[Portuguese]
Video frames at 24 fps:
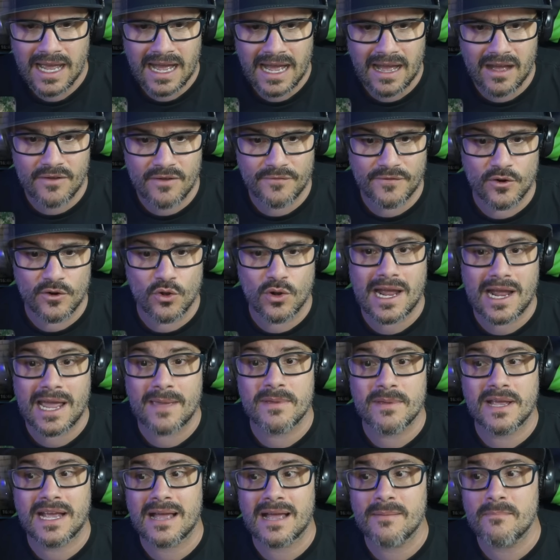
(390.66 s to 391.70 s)
Ah, falou
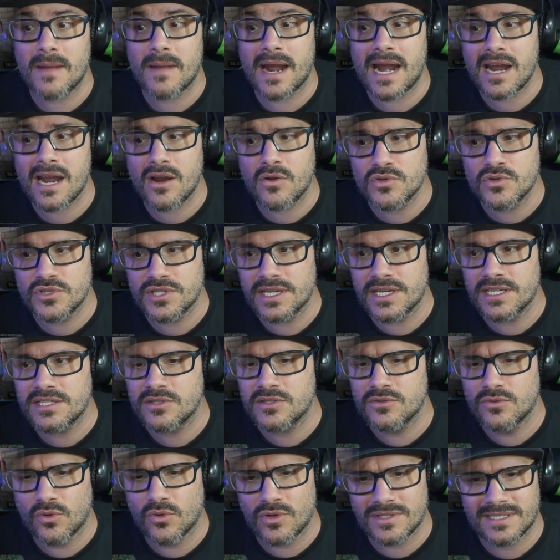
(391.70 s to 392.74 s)
Hebe Camargo, gente.
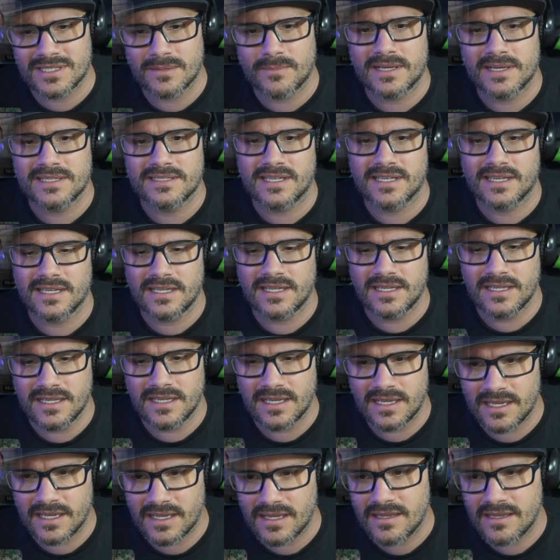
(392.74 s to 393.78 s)
Nossa, mas
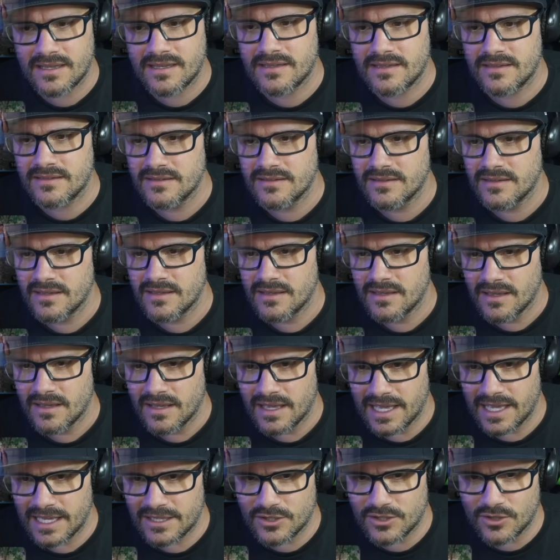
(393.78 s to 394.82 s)
aí é
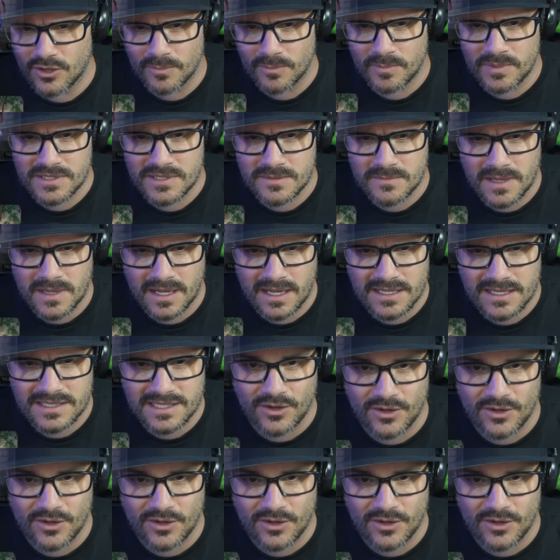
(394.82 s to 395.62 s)
é top demais.